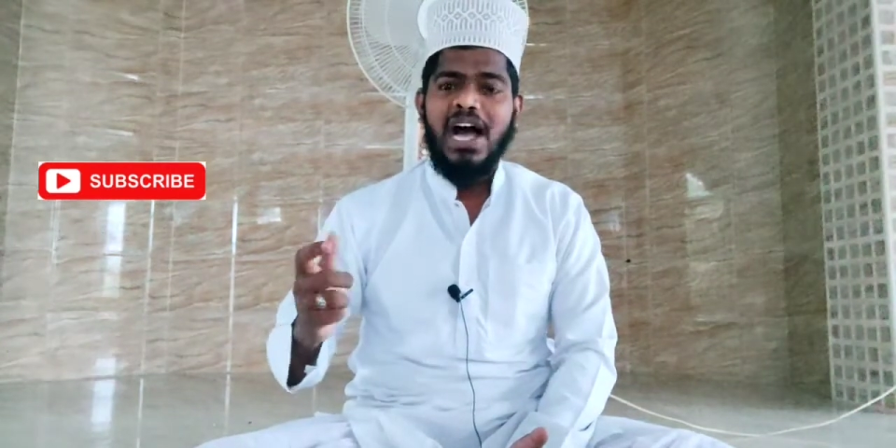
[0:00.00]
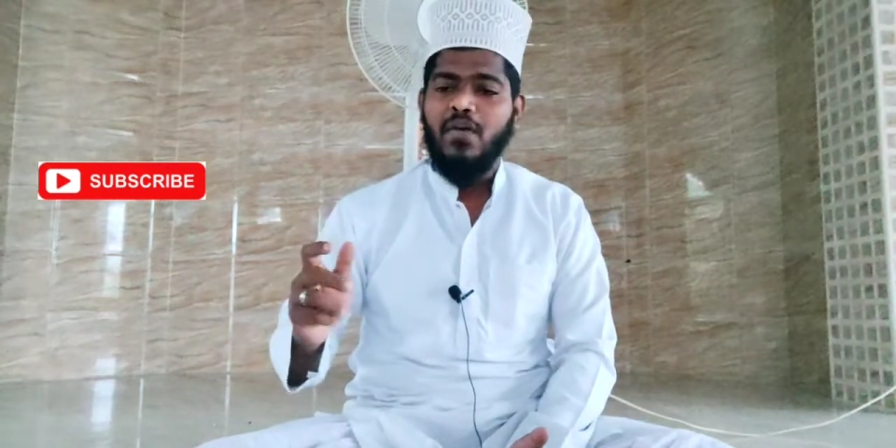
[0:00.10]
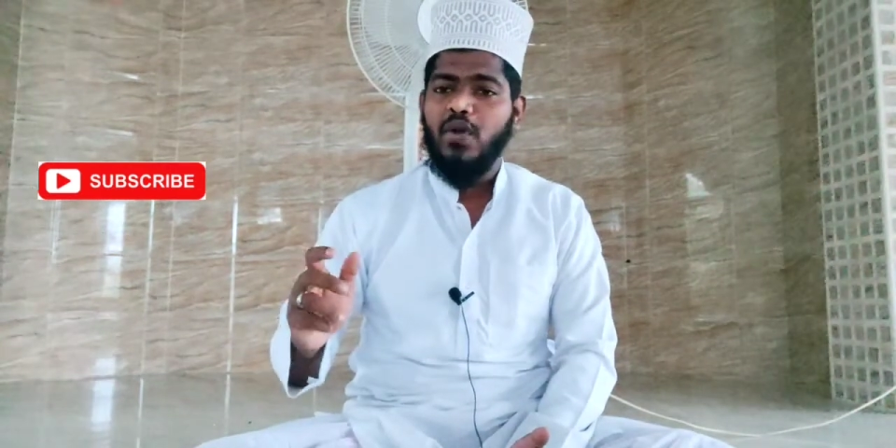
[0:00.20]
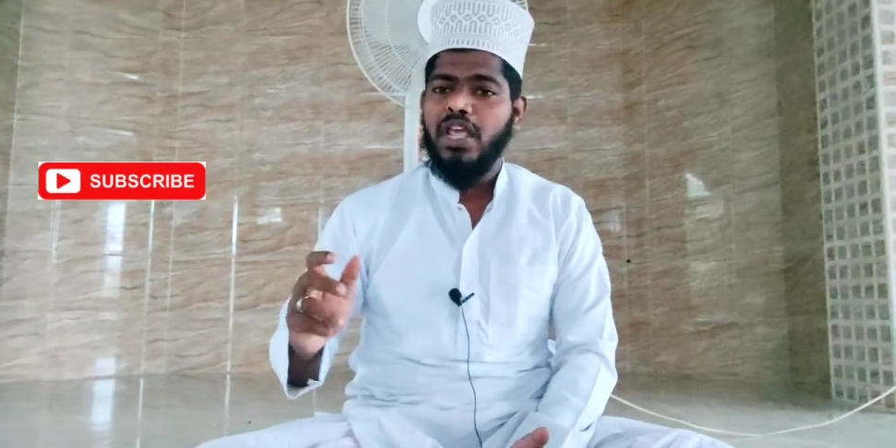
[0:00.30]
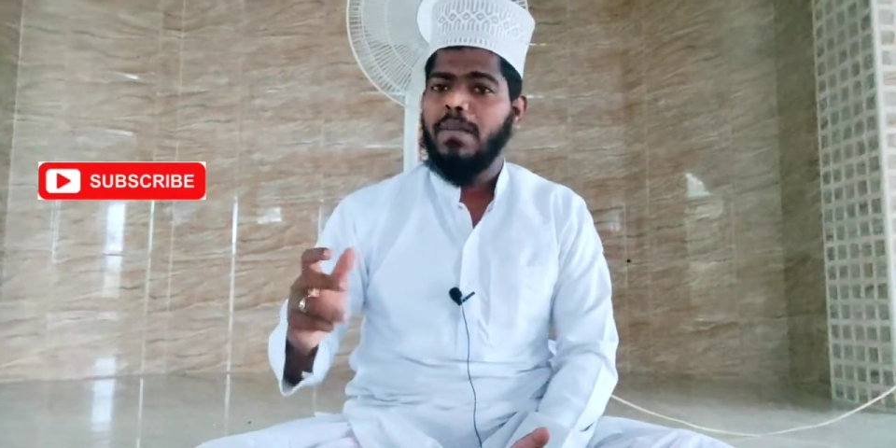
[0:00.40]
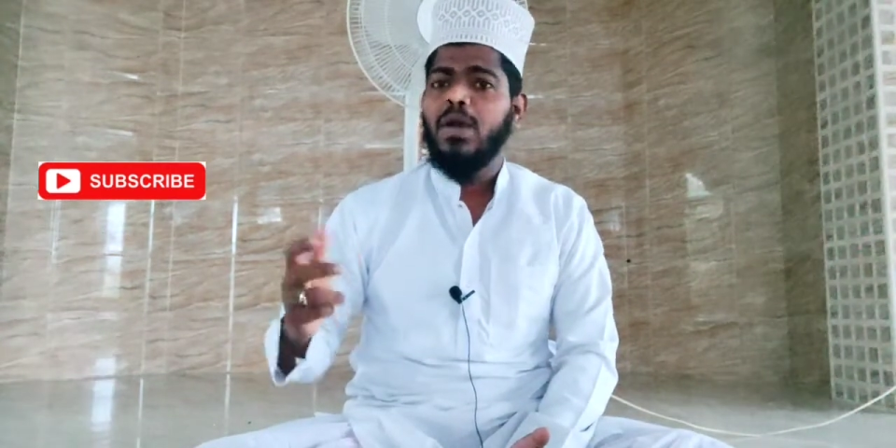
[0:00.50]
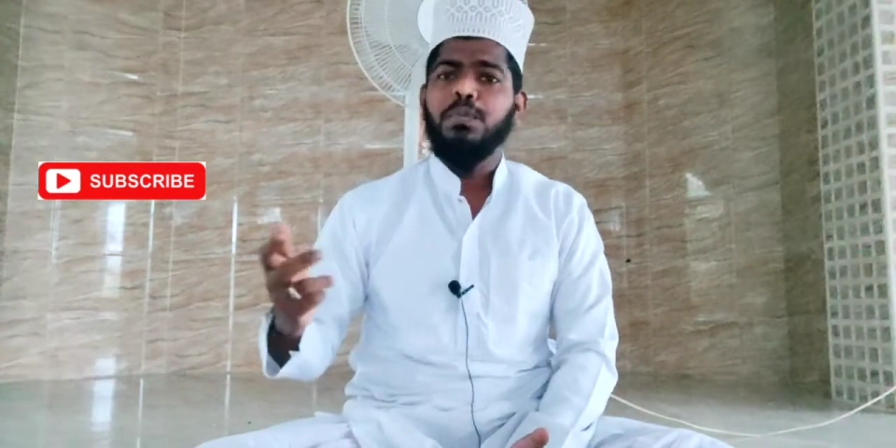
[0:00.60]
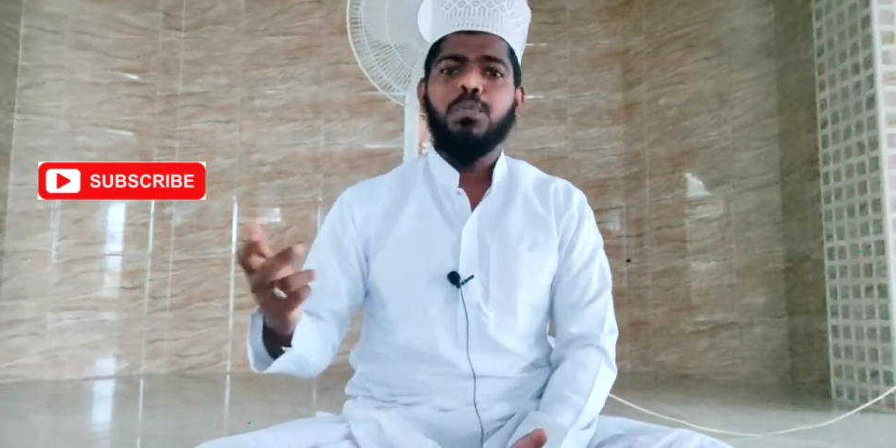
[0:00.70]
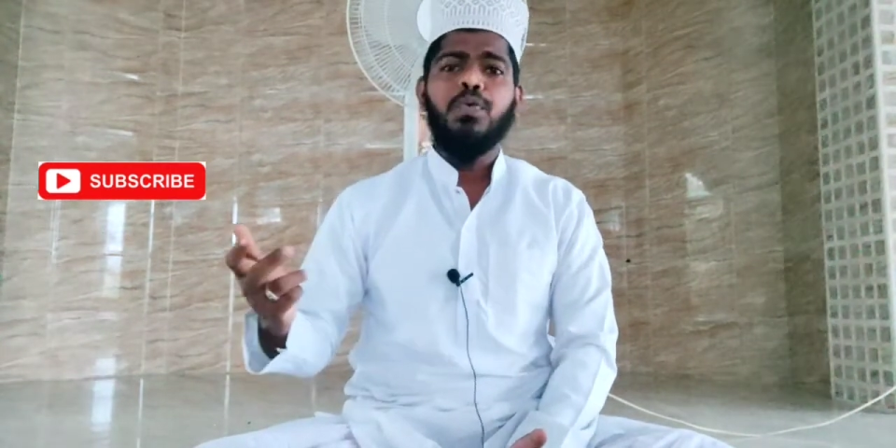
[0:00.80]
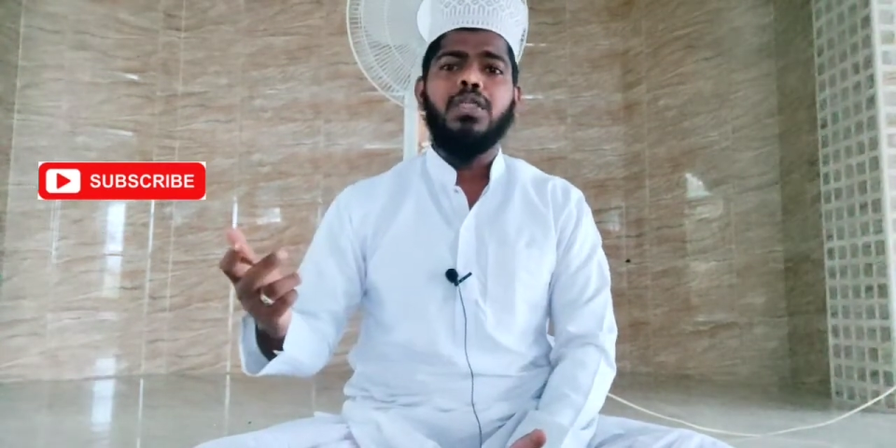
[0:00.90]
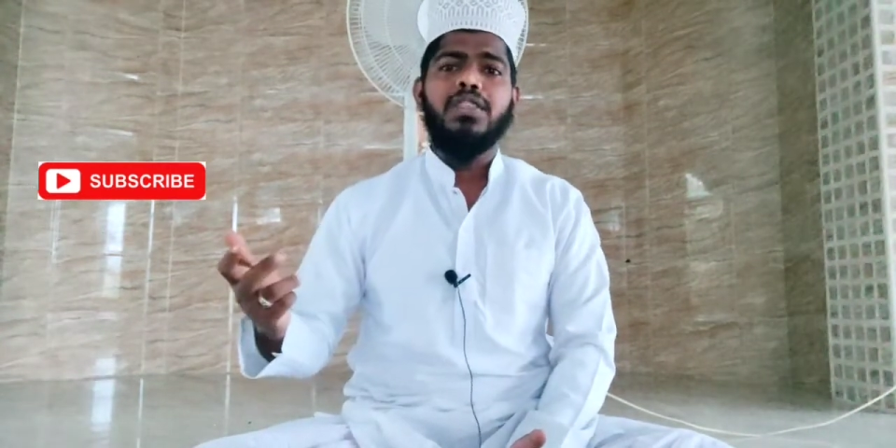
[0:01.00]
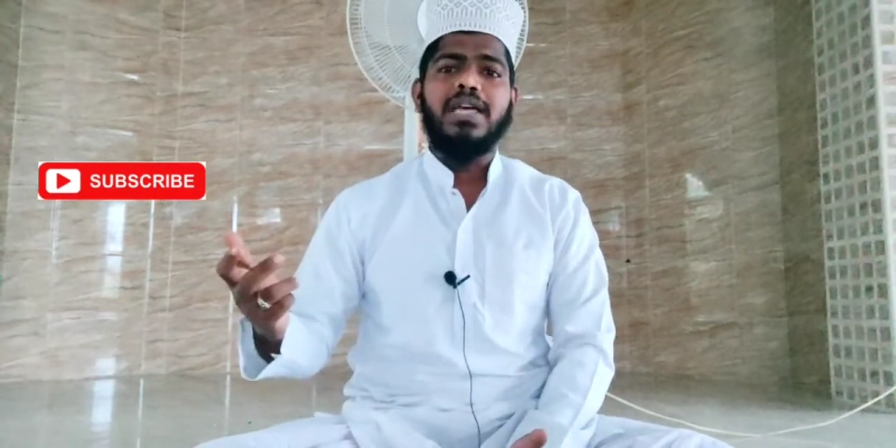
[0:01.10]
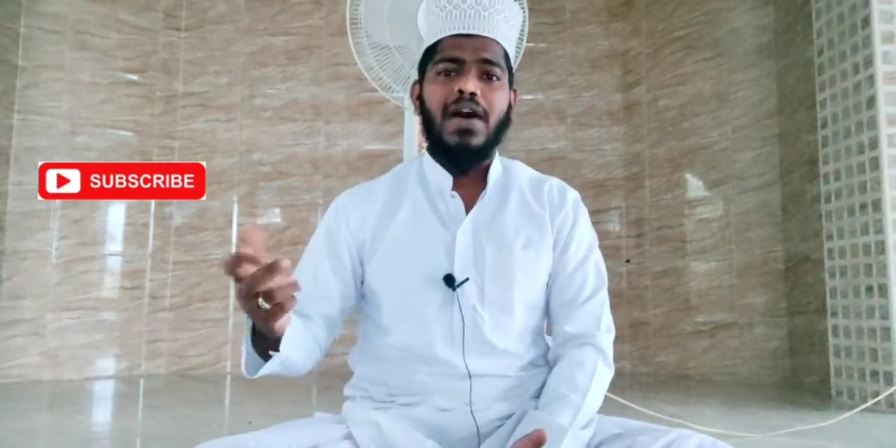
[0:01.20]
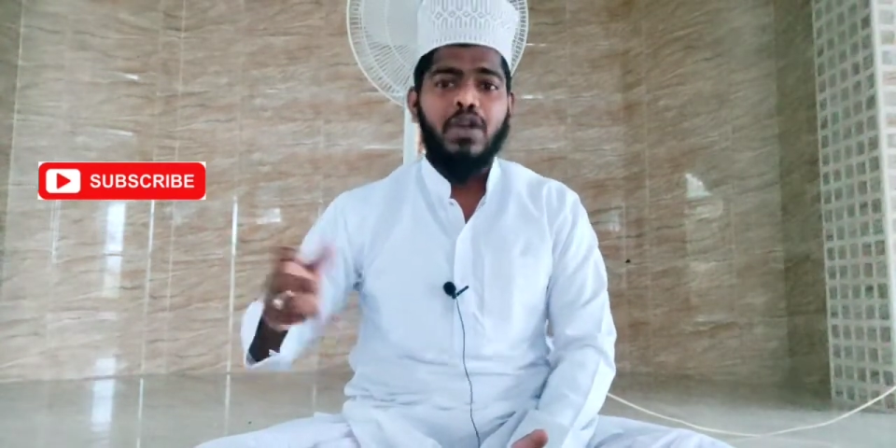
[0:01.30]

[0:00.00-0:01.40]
அவருடைய மனம் புரிந்து